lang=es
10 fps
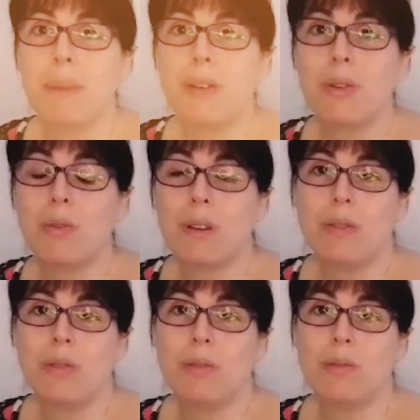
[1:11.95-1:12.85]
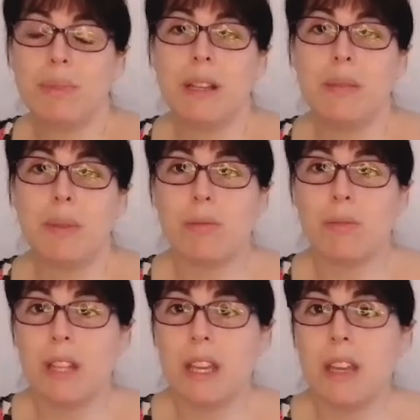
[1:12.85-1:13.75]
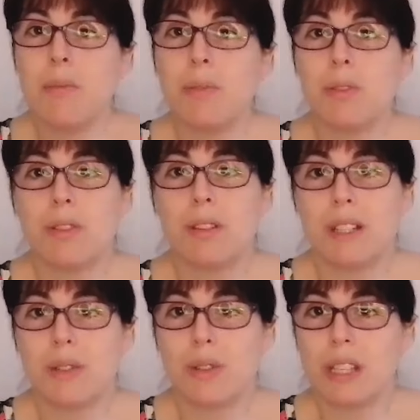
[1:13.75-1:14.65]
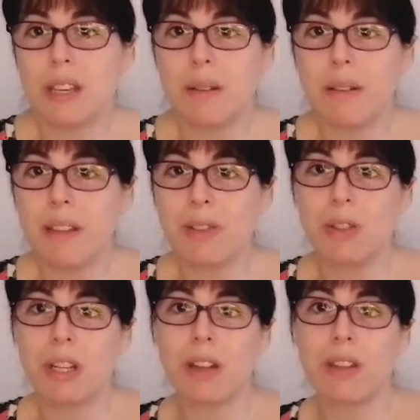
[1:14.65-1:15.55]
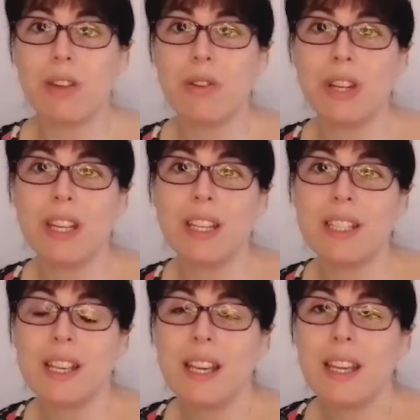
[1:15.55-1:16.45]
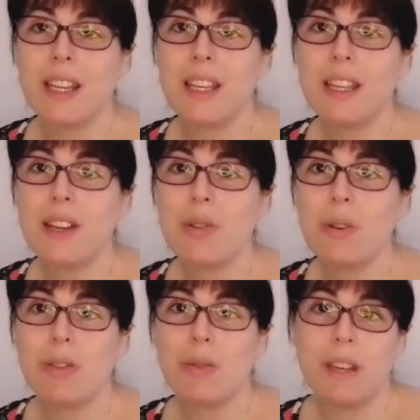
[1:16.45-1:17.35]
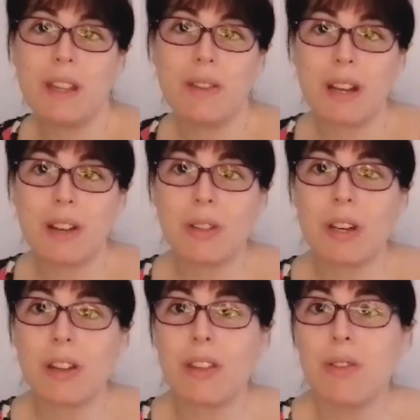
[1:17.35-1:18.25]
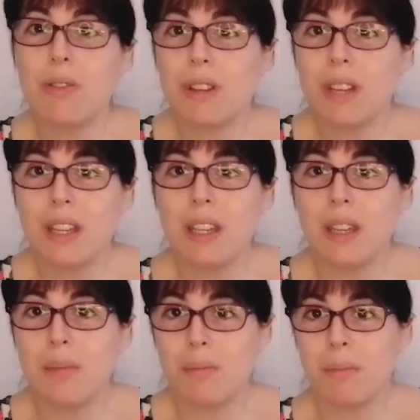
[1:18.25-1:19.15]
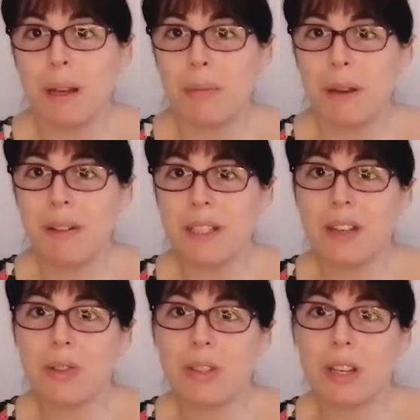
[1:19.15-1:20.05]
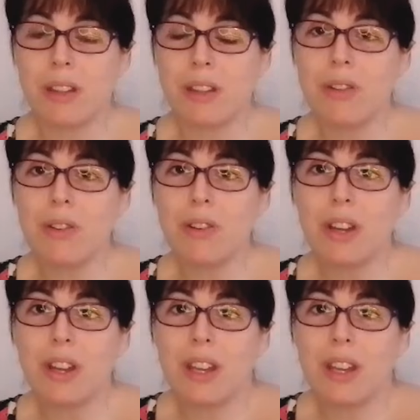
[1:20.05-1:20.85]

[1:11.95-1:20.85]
pero cuando le pregunté pues las horas que llevaba de contracciones y cuando venía una contracción y palpaba esa contracción